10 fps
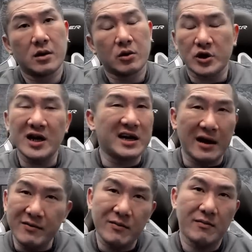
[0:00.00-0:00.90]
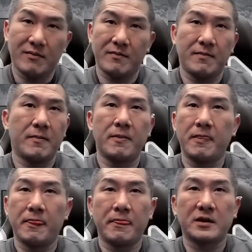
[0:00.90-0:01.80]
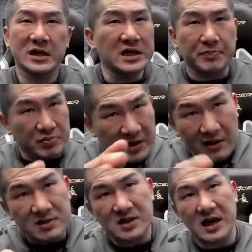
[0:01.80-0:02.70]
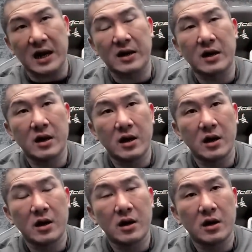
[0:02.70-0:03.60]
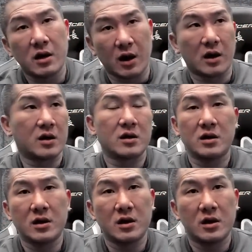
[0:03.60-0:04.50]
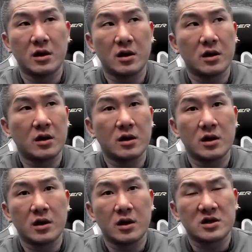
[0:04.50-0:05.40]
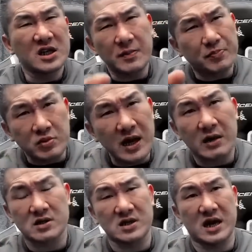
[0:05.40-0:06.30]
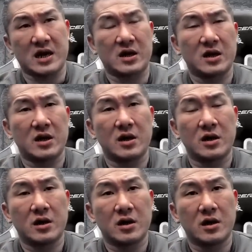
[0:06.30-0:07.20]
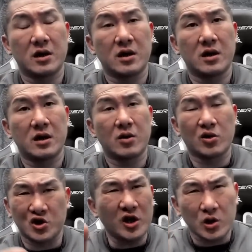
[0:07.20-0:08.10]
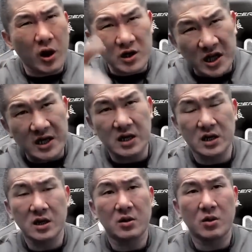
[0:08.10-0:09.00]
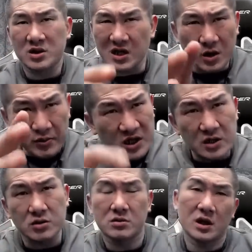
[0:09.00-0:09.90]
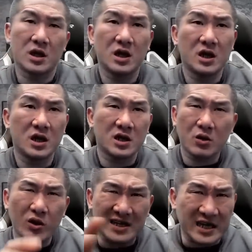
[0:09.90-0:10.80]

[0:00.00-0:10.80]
我觉得人真的不要这样哦，真的不要这样。我捐了多少钱呢？我自己都不清楚了。我了